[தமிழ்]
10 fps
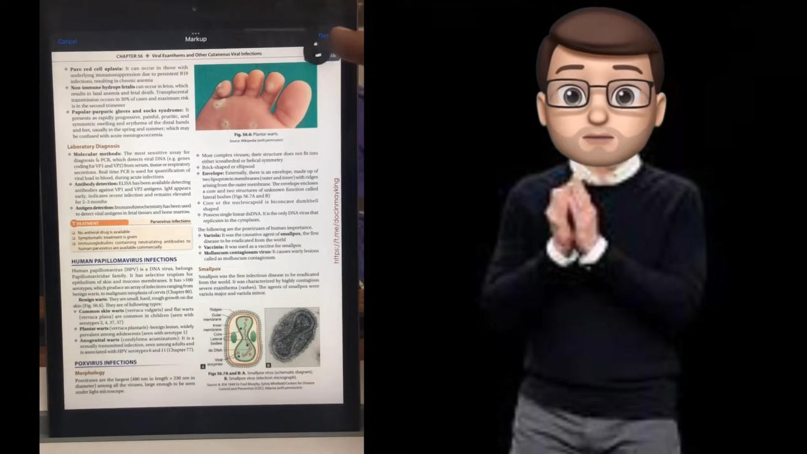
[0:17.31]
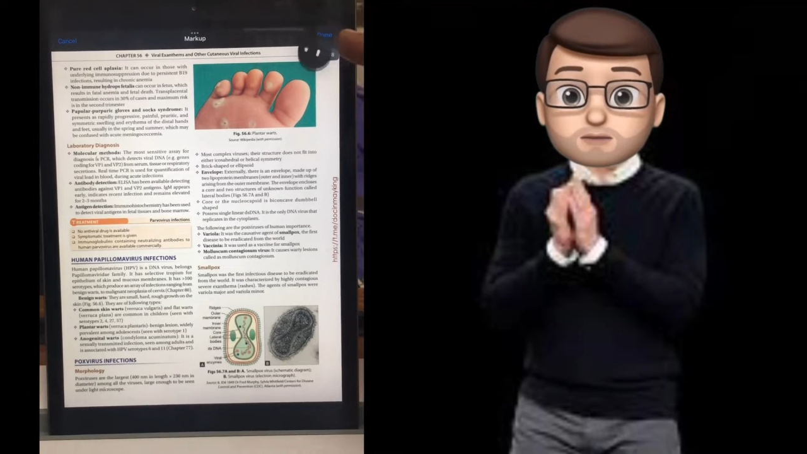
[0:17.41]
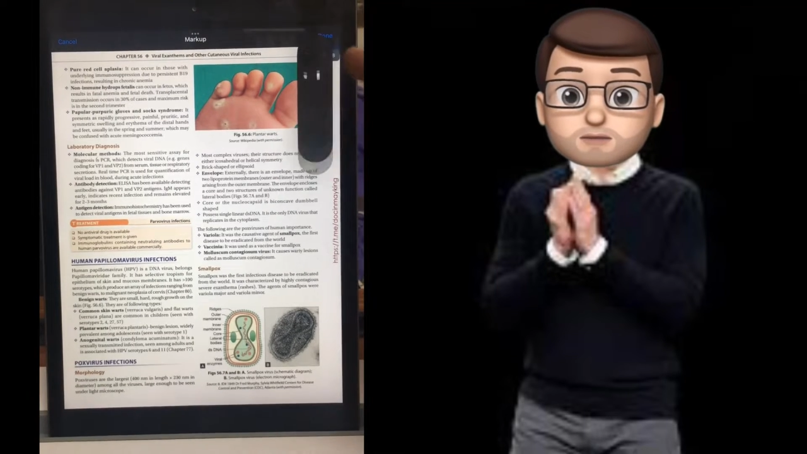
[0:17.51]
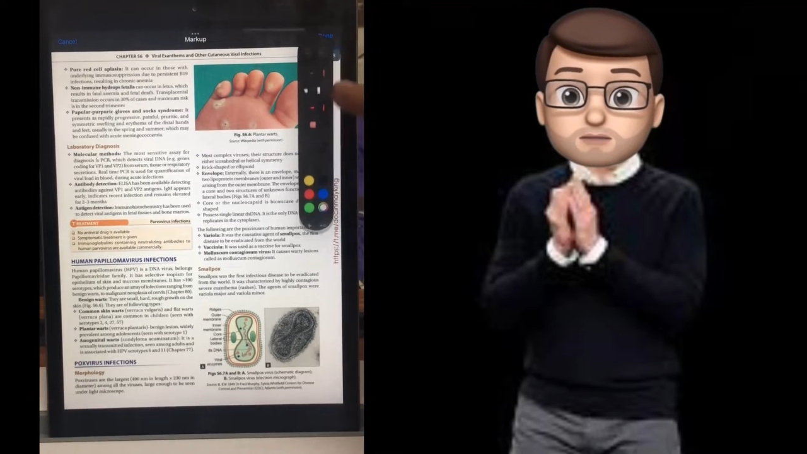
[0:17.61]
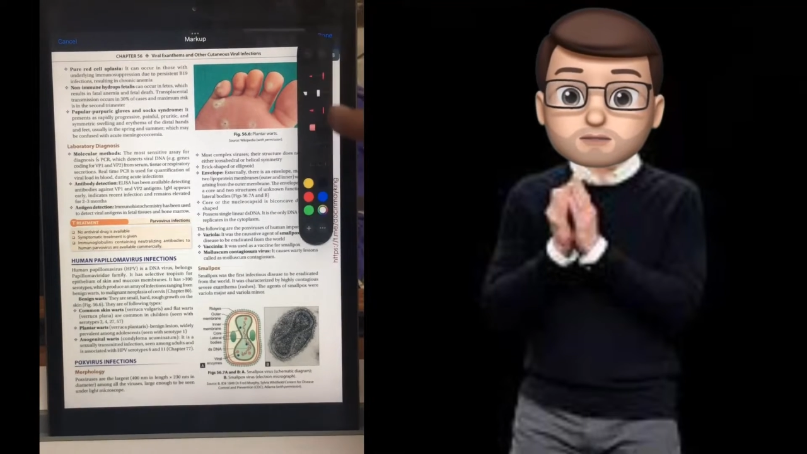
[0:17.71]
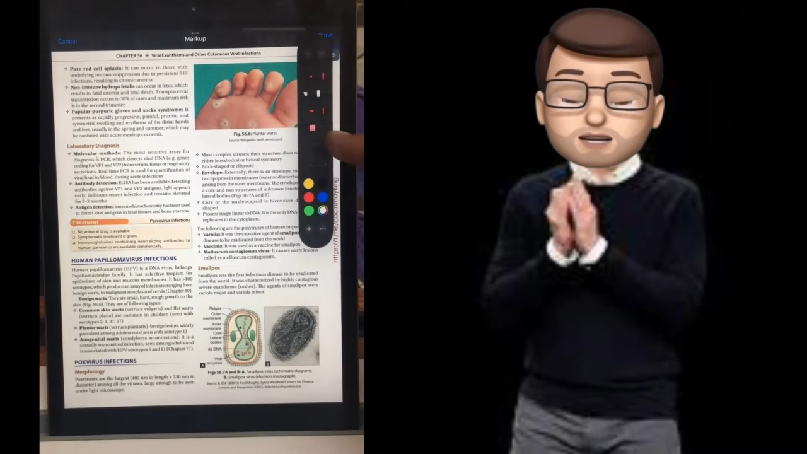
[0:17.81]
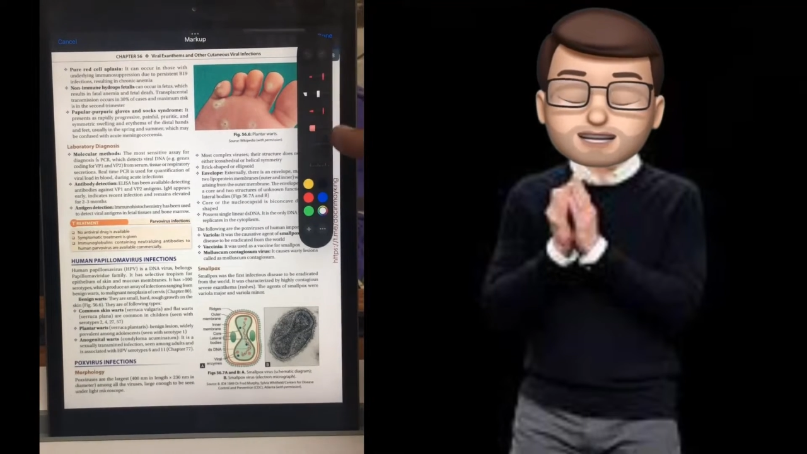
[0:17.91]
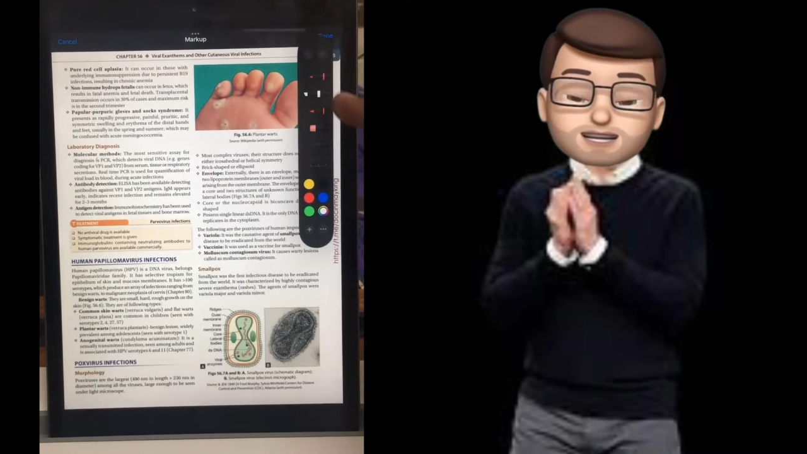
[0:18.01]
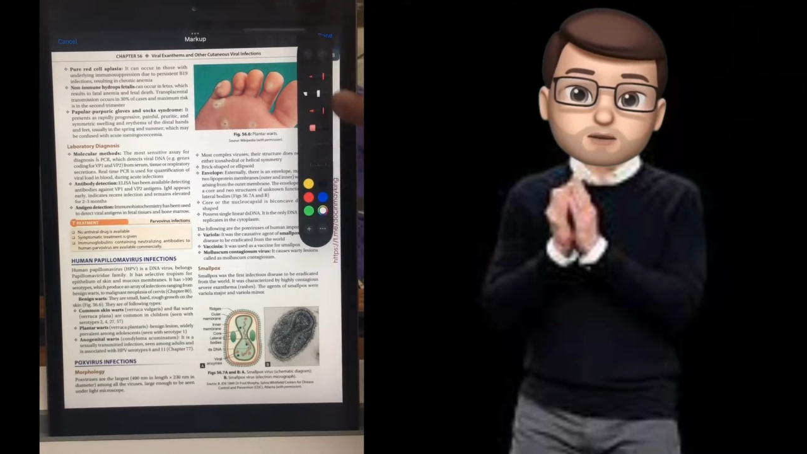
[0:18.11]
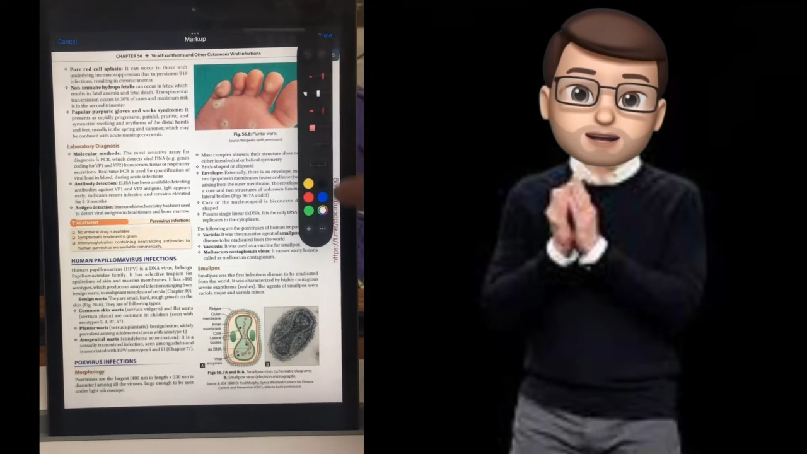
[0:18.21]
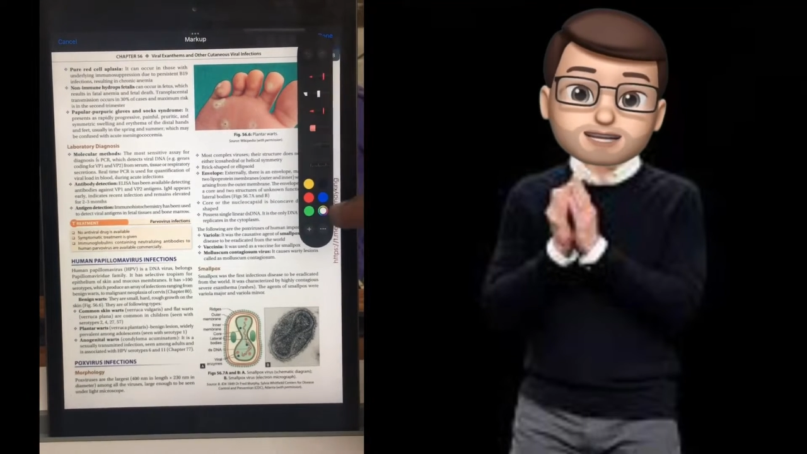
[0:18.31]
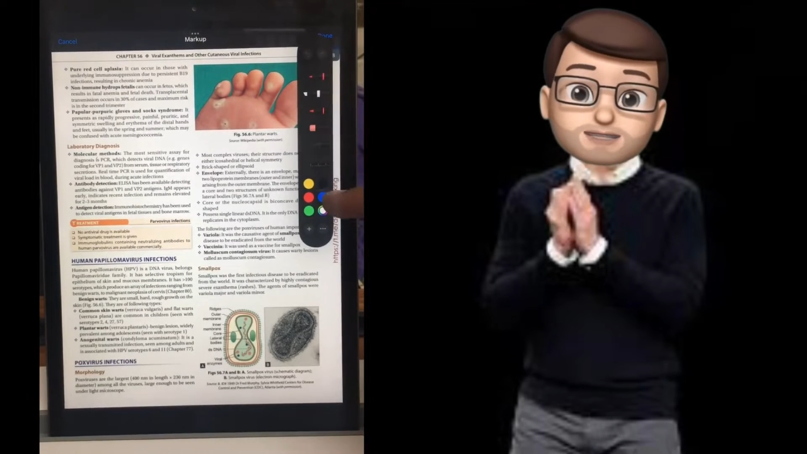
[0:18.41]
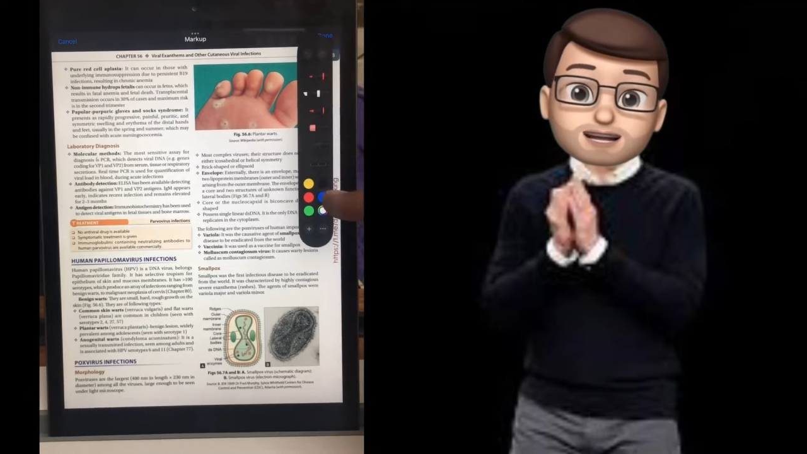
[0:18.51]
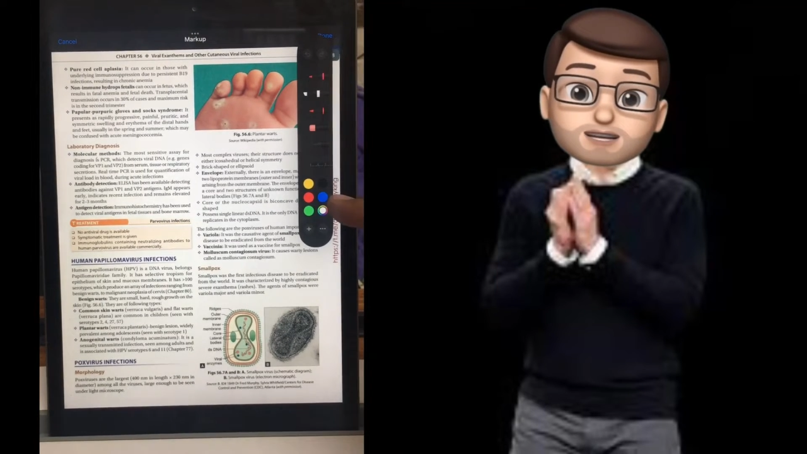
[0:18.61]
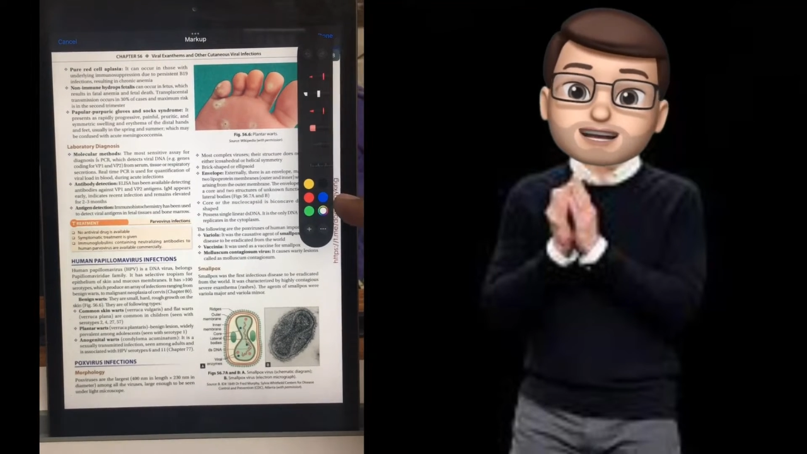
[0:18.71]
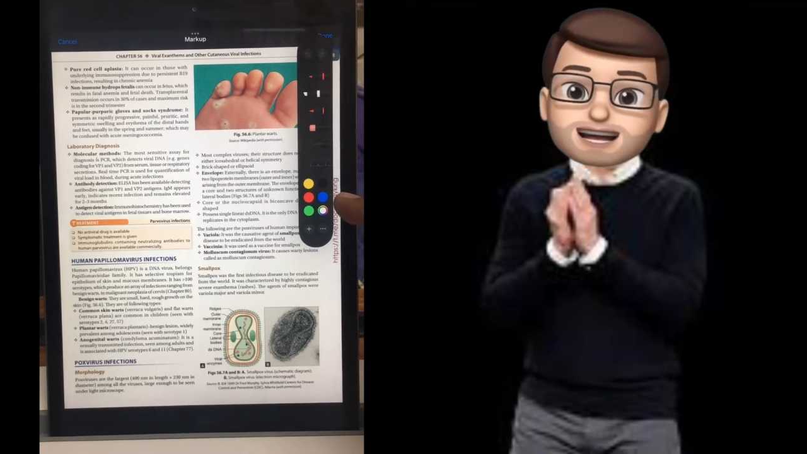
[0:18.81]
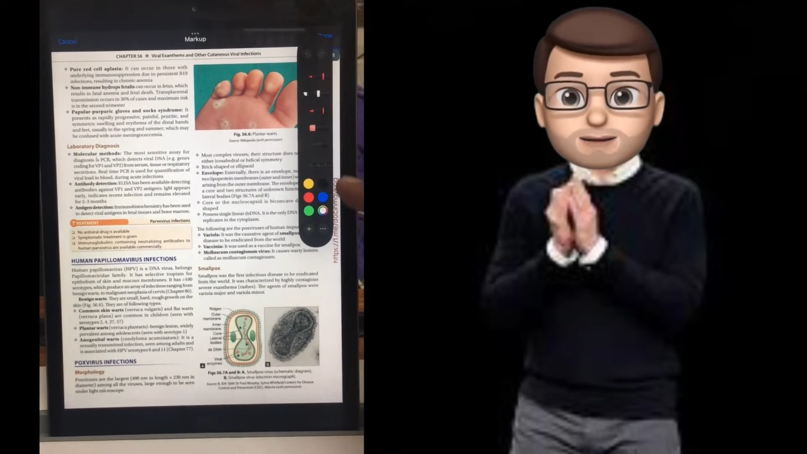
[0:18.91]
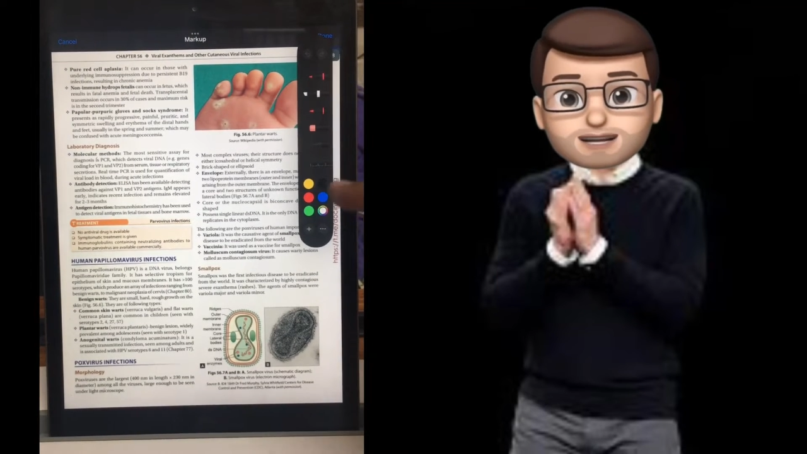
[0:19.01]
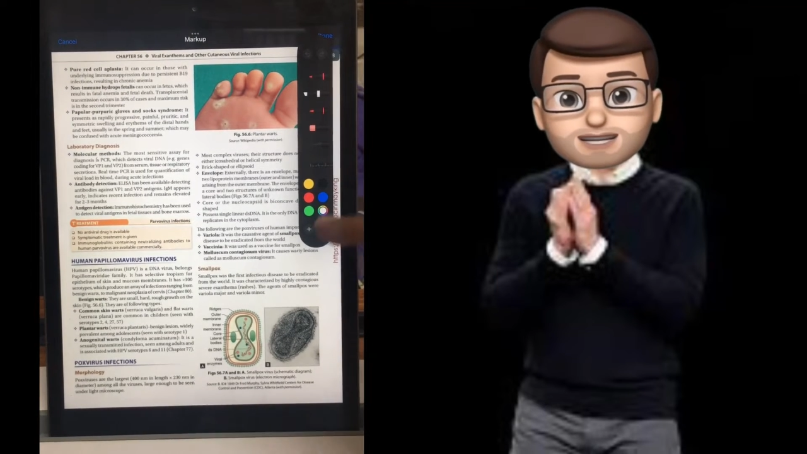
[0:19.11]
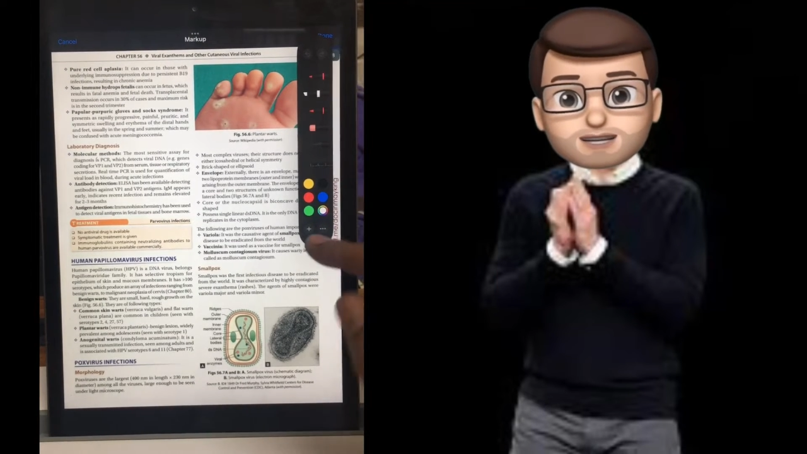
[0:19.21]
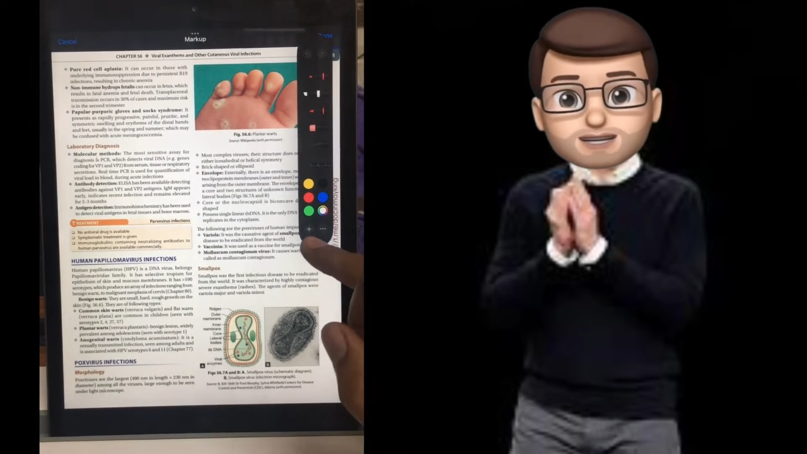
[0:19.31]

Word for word: இந்த ஆப்ஷன் வரும் அதை ட்ராப் டவுன் பண்ணிங்கன்னா